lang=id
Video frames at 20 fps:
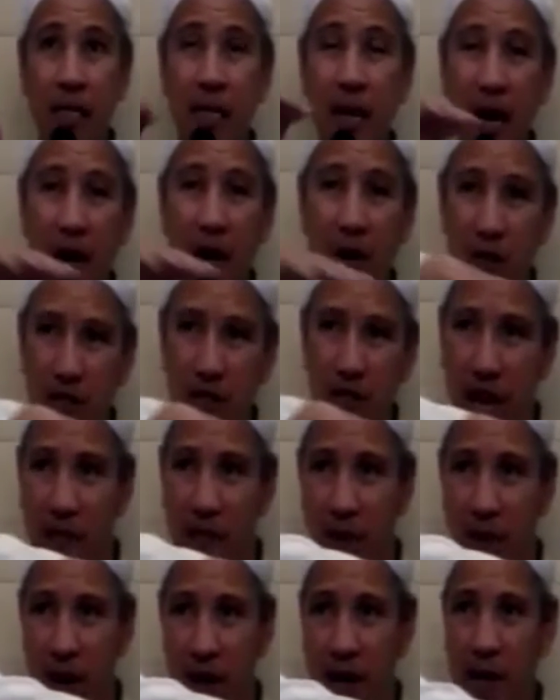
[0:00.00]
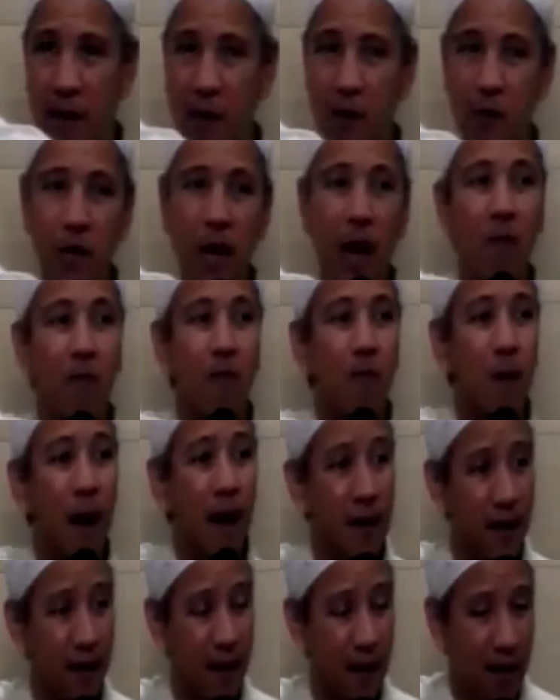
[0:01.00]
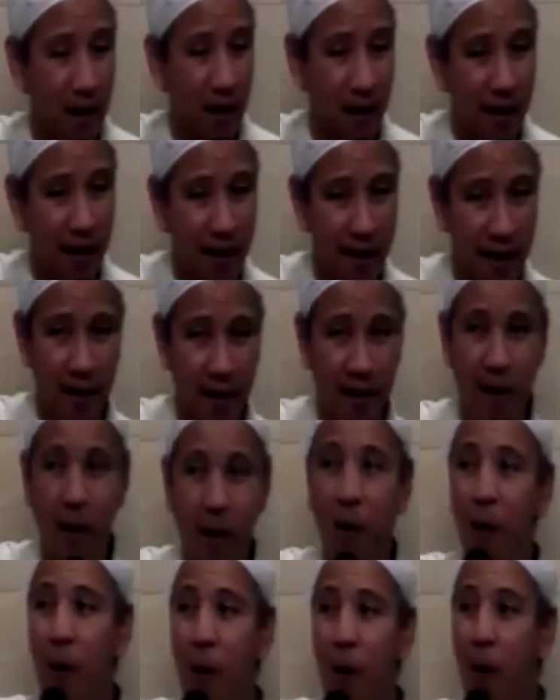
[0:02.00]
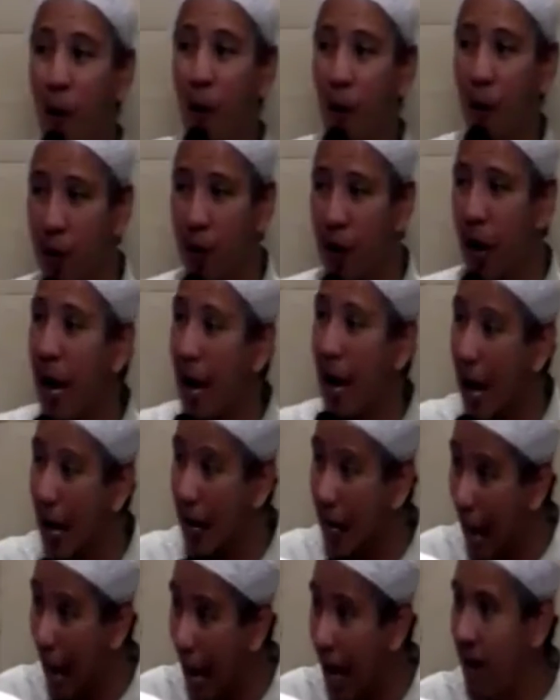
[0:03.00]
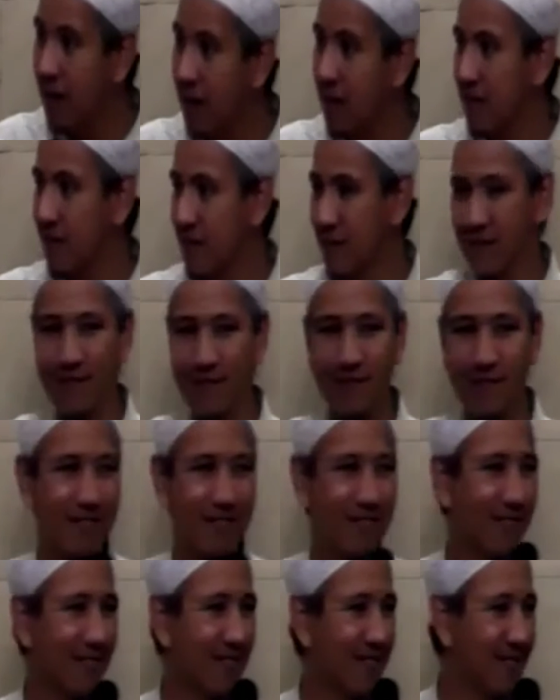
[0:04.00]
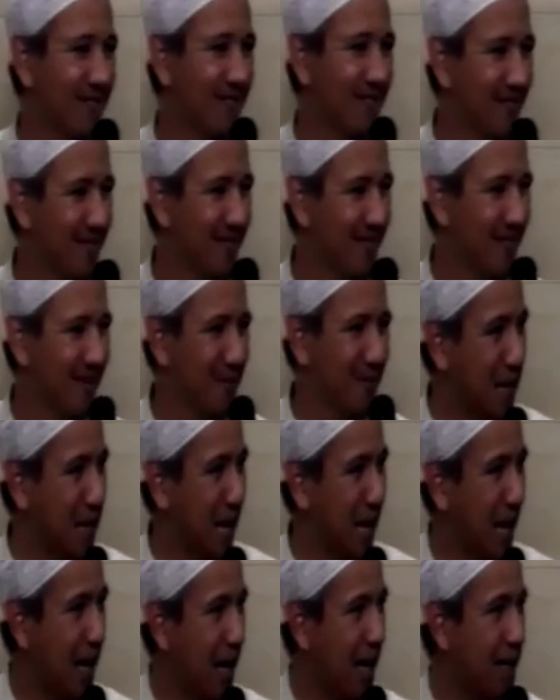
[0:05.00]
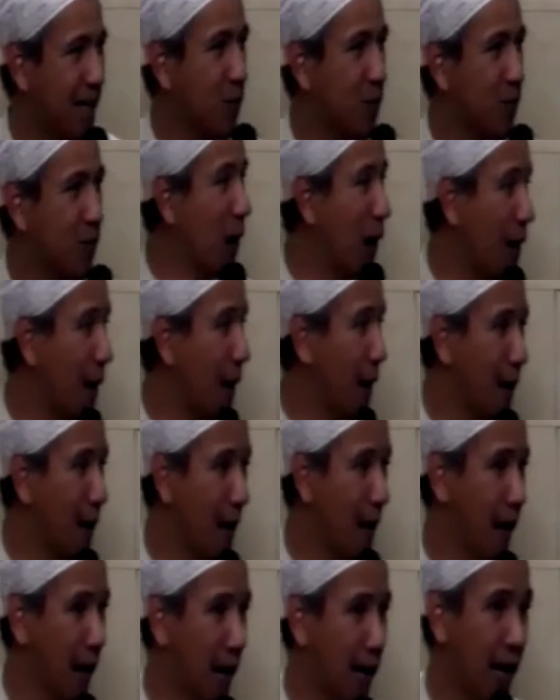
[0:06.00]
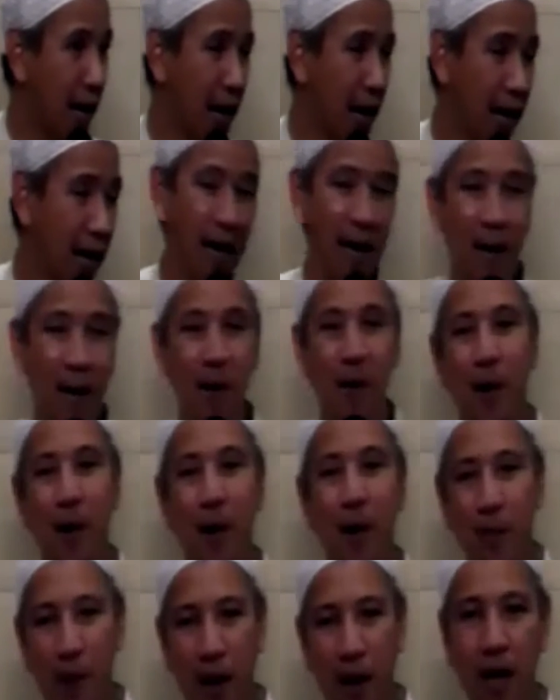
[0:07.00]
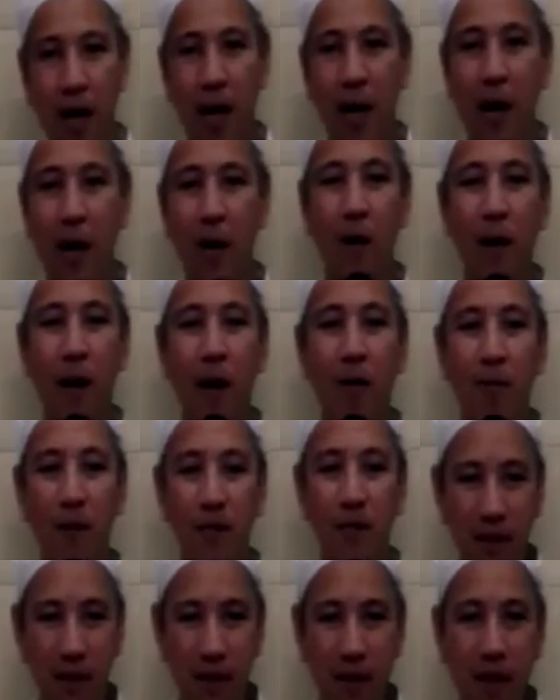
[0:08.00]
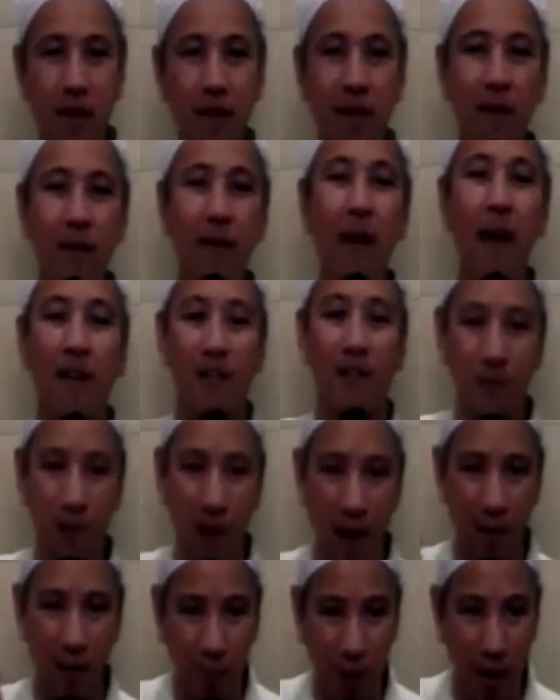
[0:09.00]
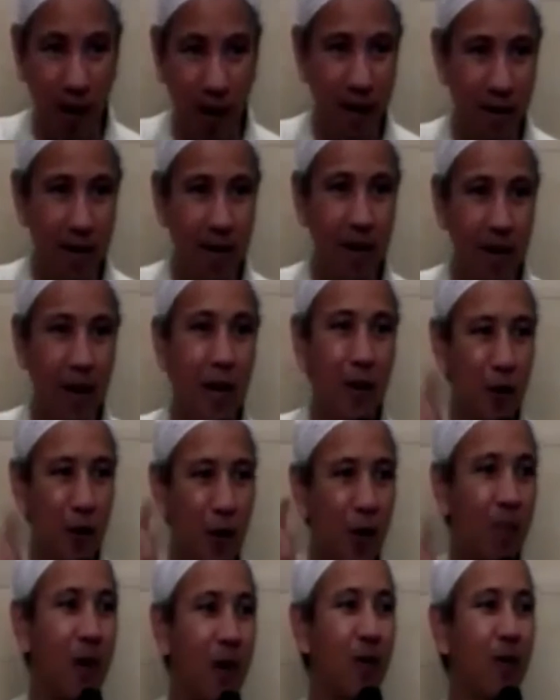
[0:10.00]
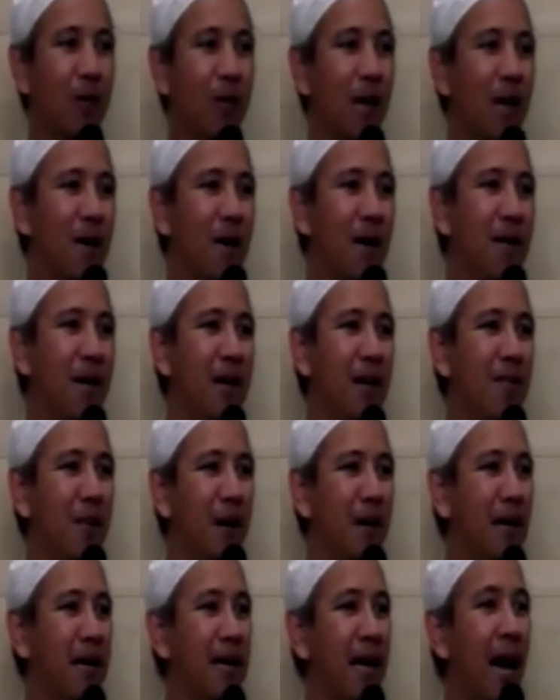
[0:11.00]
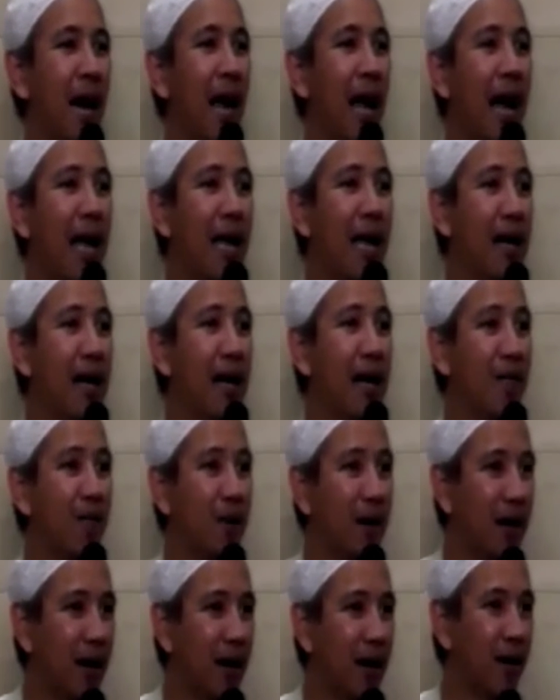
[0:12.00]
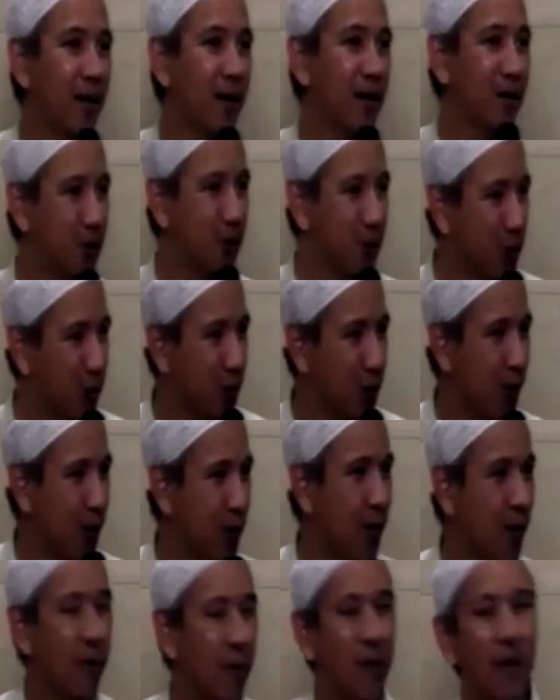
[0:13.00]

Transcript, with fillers: Kalau zaman itu yang banyak orang kaya, masyarakatnya itu kaya kaya kaya kaya, maka orang miskin yang sabar itu lebih utama daripada yang kaya dan bersyukur.